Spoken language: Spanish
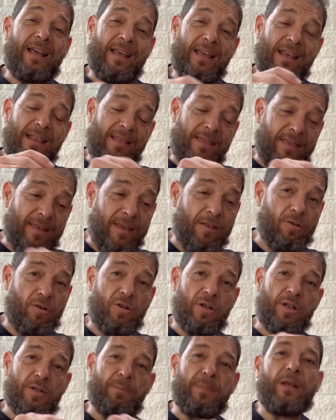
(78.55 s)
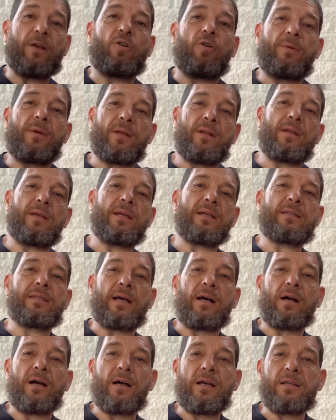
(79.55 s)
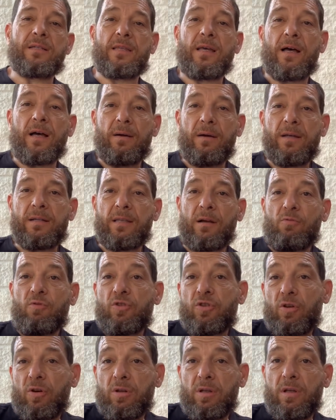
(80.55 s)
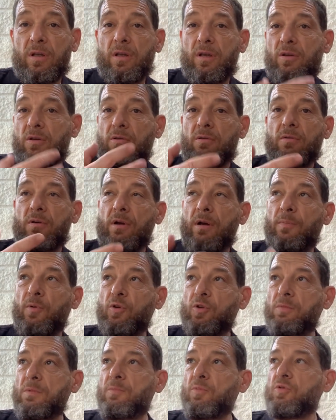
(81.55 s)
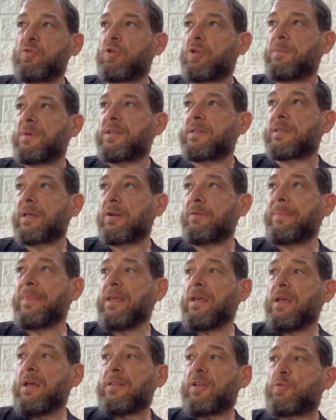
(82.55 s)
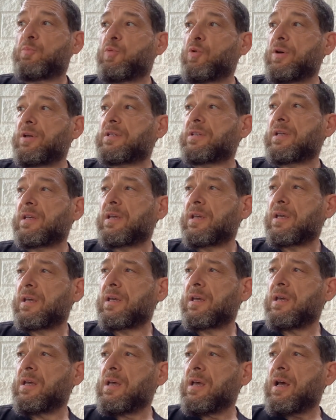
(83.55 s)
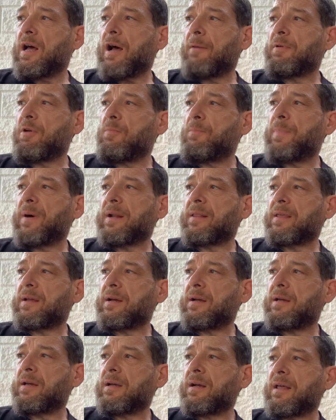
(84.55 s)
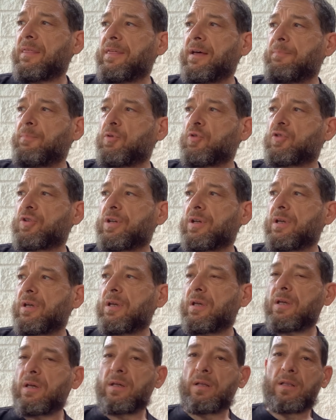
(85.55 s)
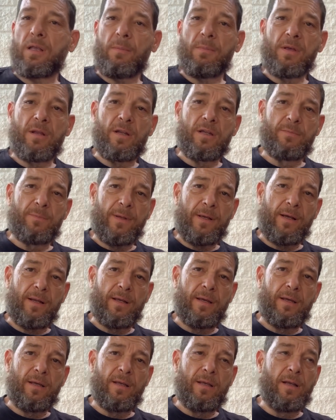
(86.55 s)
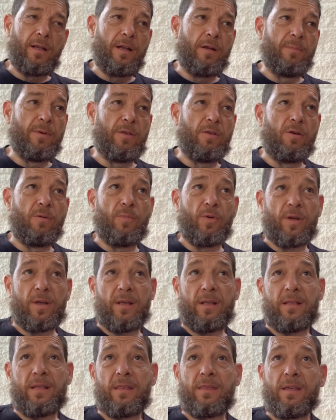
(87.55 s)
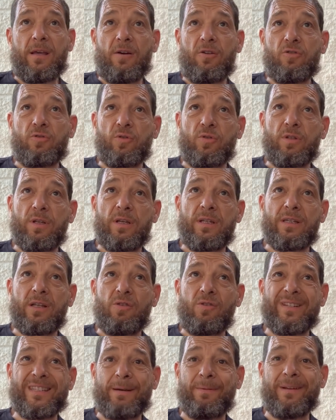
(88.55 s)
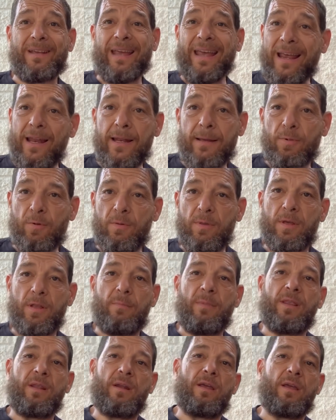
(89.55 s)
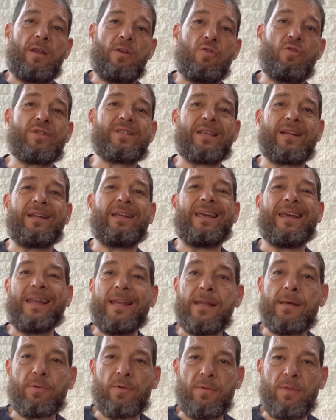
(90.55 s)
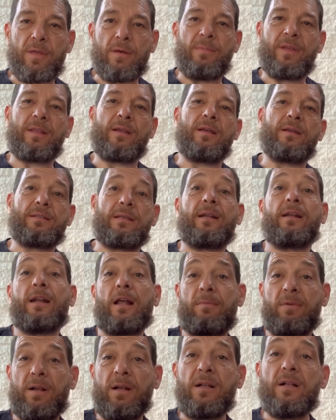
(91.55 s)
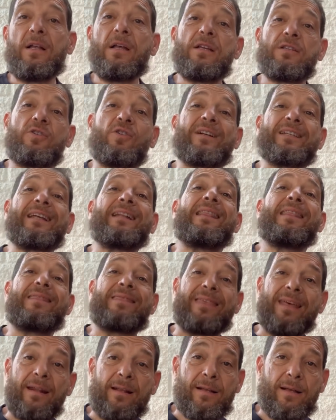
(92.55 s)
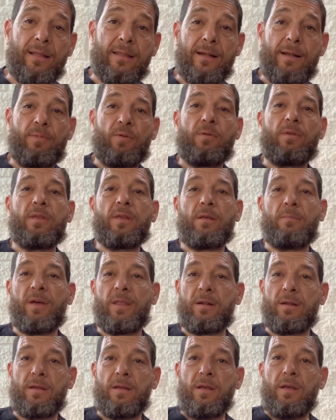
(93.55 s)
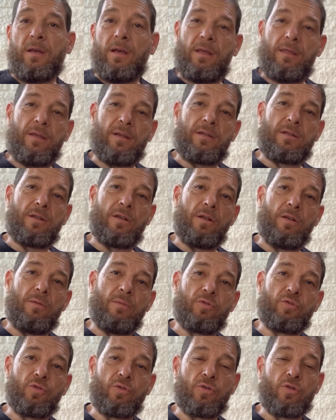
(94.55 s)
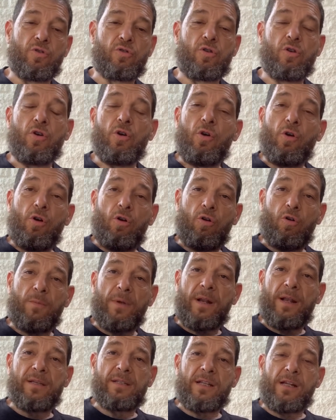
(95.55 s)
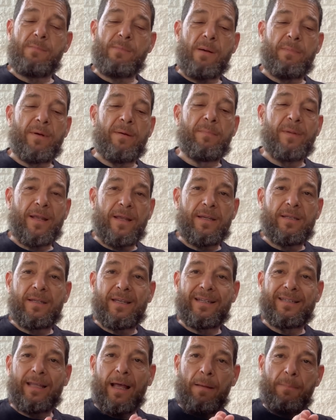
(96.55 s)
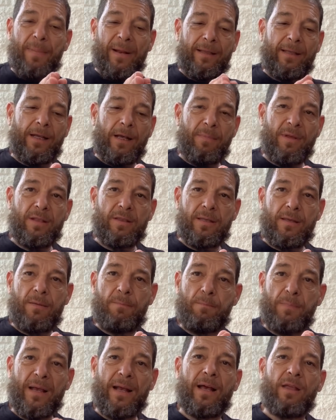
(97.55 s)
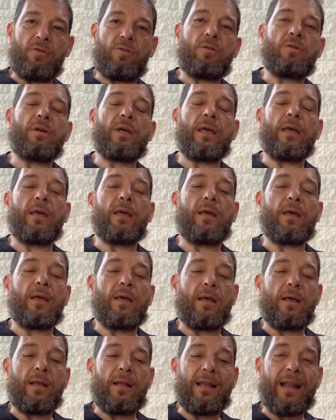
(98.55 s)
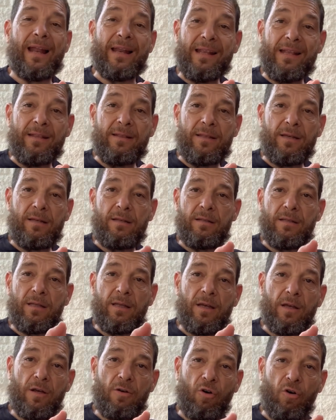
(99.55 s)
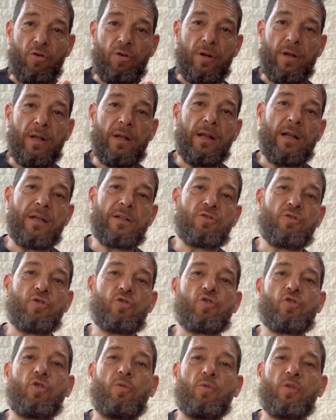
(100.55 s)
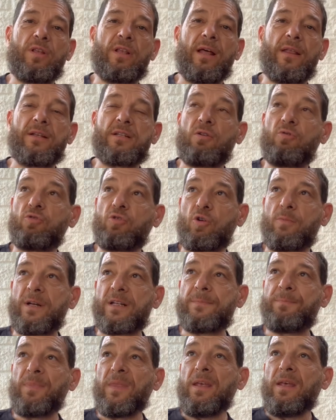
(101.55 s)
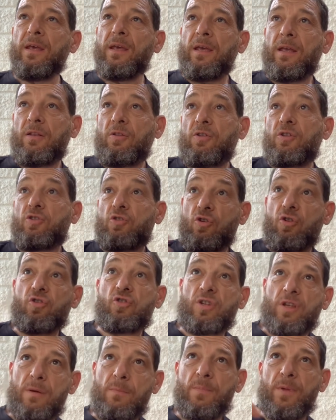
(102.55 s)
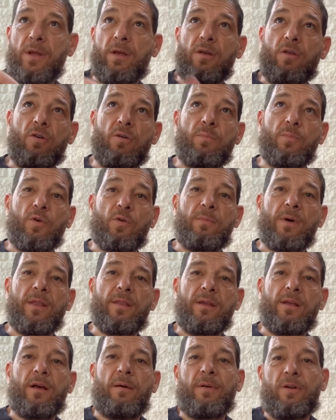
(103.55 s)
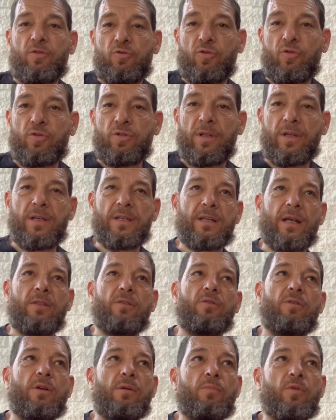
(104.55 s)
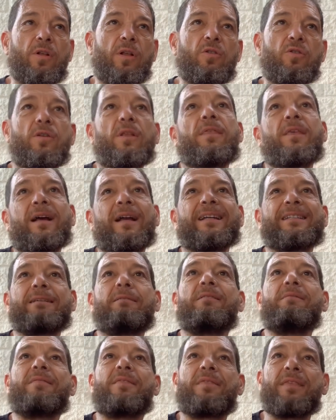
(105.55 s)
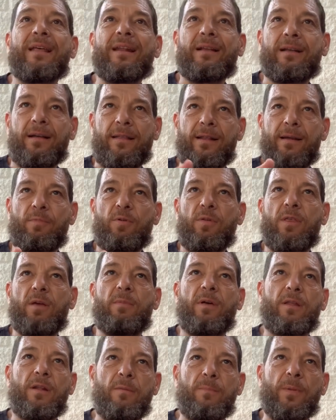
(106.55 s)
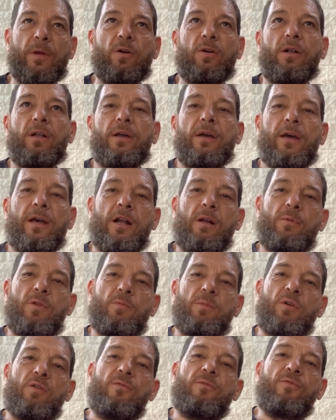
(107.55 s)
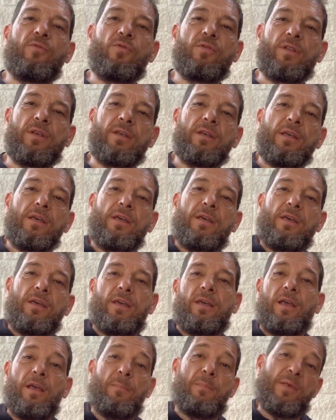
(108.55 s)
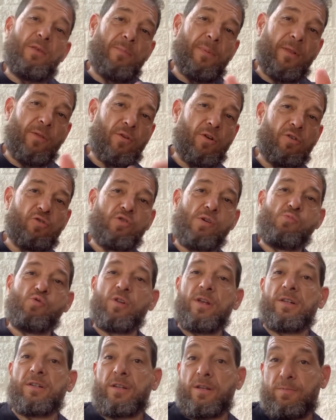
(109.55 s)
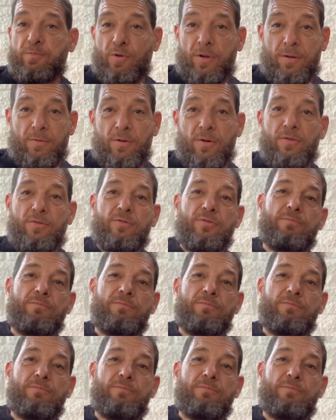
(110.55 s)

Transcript: incido, explico bien esta, esta, esta cuestión y aporto mi punto de vista. ¿no? Después eh, había un par de gazapos que también explicaré en el vídeo porque decía que los toros de Guisando estaban en la provincia de Madrid y no están en la provincia de Madrid, están en Ávila, sino que están cerca de la provincia de Madrid. Es decir, si vosotros lo miráis en el mapa veréis que está prácticamente pegado eh, la linde con eh, las dos comunidades autónomas. Y entonces yo siempre he ido por Madrid a ver los toros de Guisando y por tanto decía que estaban cerca de la provincia de Madrid, pero en el vídeo me confundí y pido perdón a los fabulenses porque, bueno,